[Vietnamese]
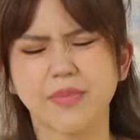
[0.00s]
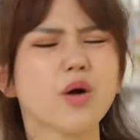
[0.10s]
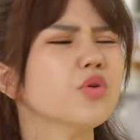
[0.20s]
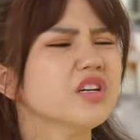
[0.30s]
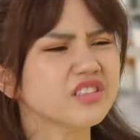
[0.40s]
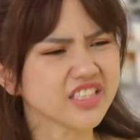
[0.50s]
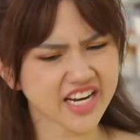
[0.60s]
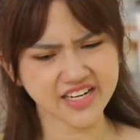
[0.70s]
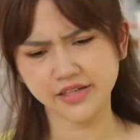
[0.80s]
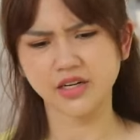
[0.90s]
bà uống nước
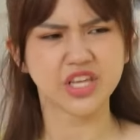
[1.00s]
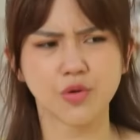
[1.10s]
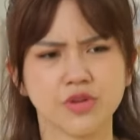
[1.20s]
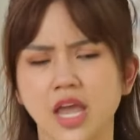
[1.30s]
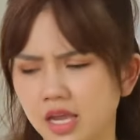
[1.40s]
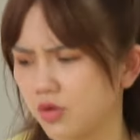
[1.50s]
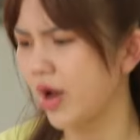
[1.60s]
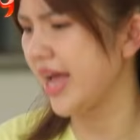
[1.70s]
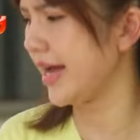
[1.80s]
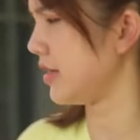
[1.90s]
đi rồi nhiều chuyện
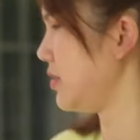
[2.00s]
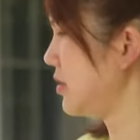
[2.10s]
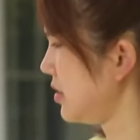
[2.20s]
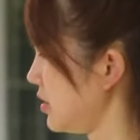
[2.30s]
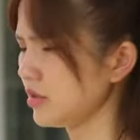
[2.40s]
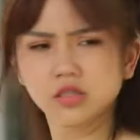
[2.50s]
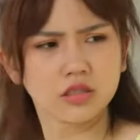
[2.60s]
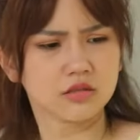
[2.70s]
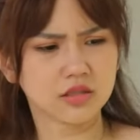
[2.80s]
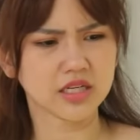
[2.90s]
quá à.
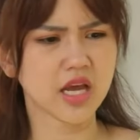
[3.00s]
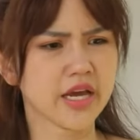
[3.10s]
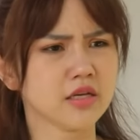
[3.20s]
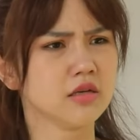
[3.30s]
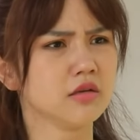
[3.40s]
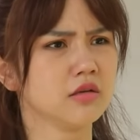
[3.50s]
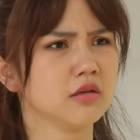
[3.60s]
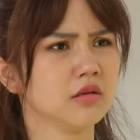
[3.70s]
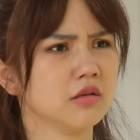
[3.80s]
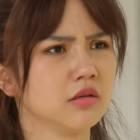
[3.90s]
à. cái gì đứng im
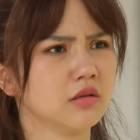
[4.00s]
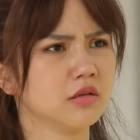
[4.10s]
đứng im